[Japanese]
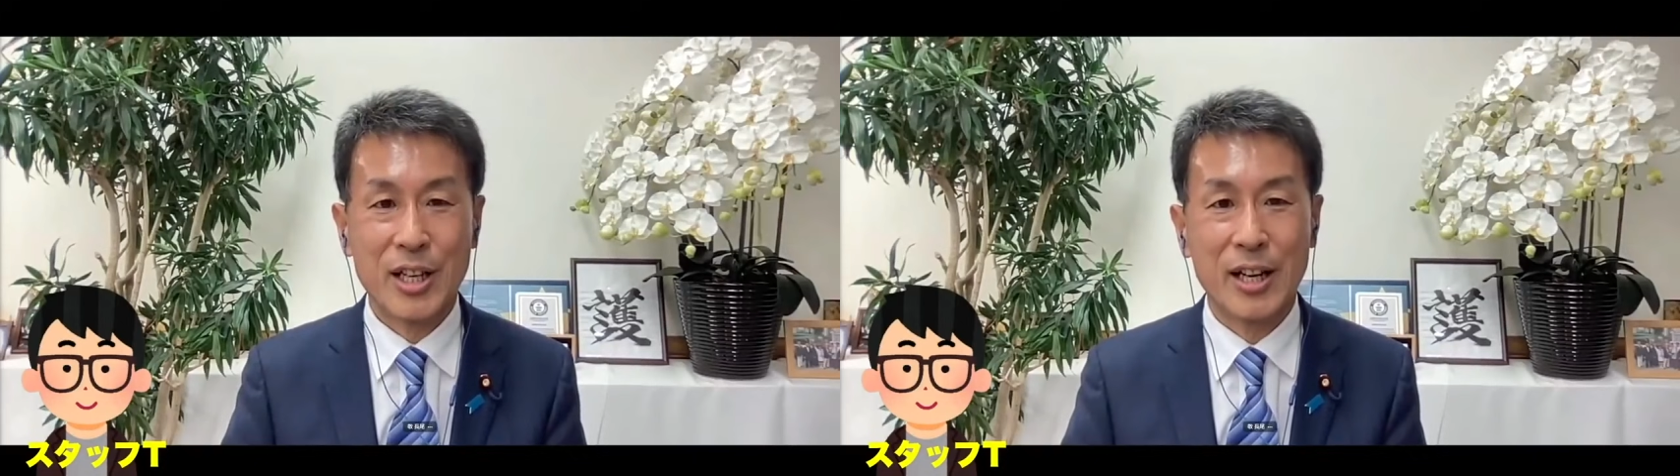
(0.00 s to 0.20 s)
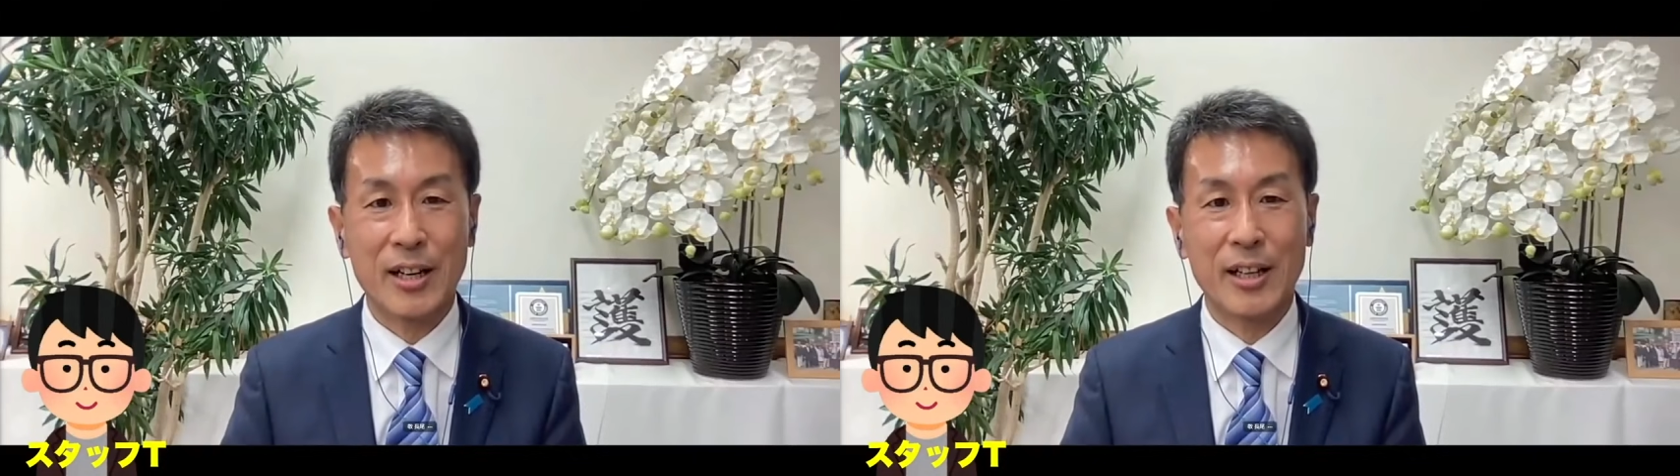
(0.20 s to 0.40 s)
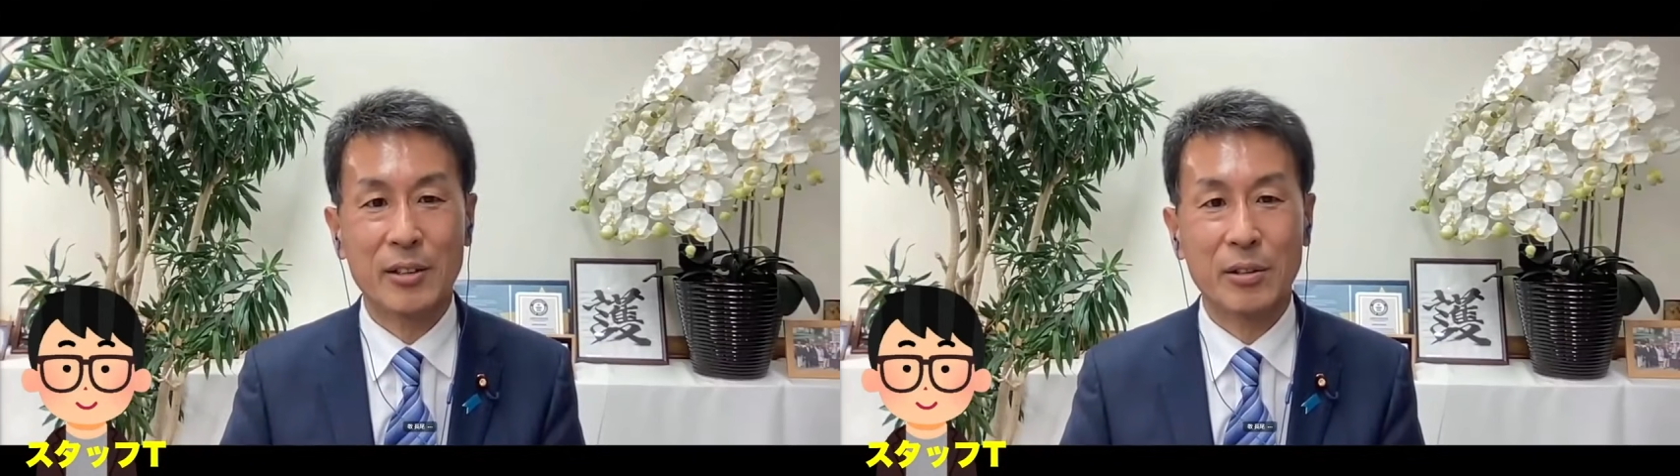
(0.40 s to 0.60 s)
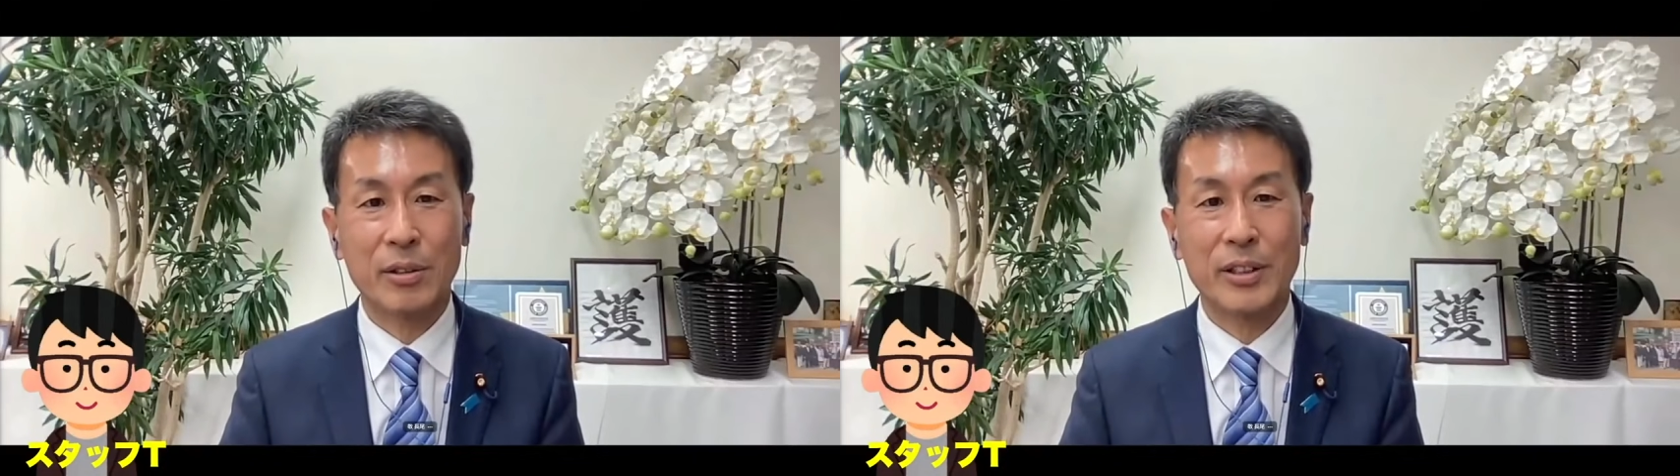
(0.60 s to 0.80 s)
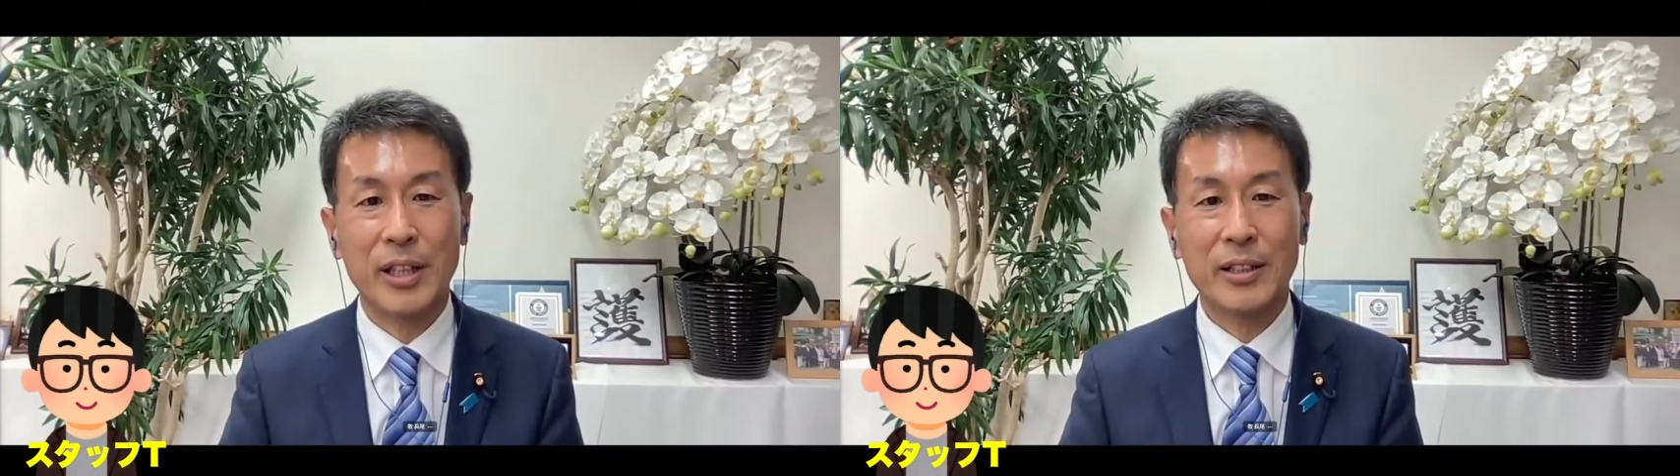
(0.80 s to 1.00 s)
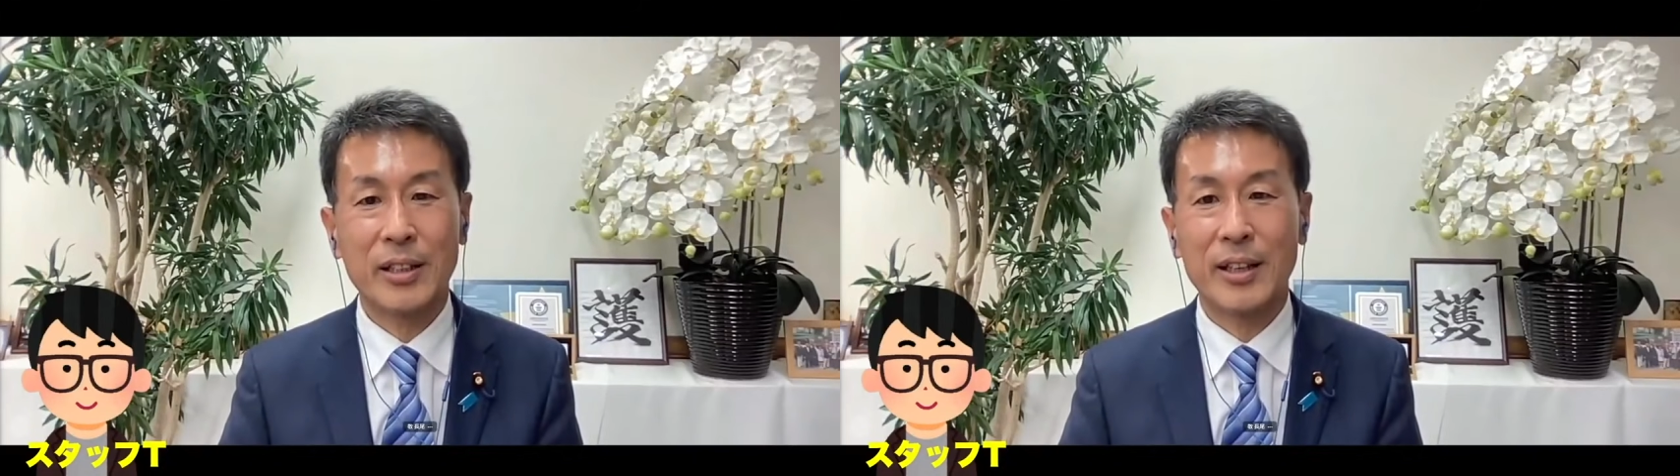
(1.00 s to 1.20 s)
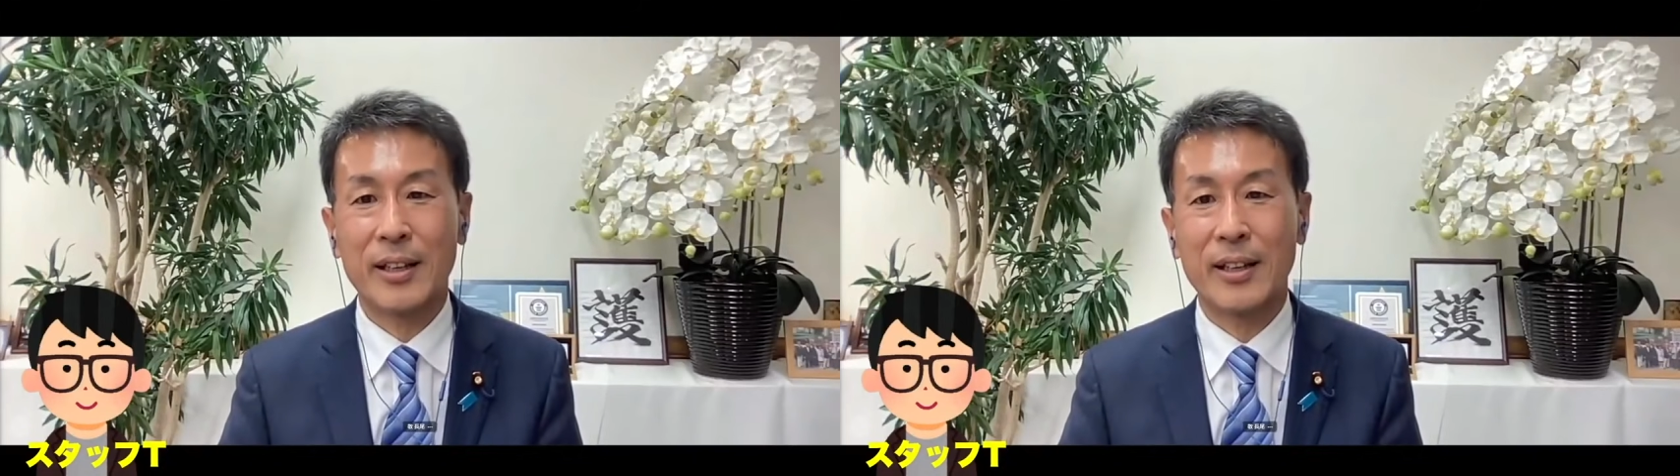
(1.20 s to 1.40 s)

があの出て、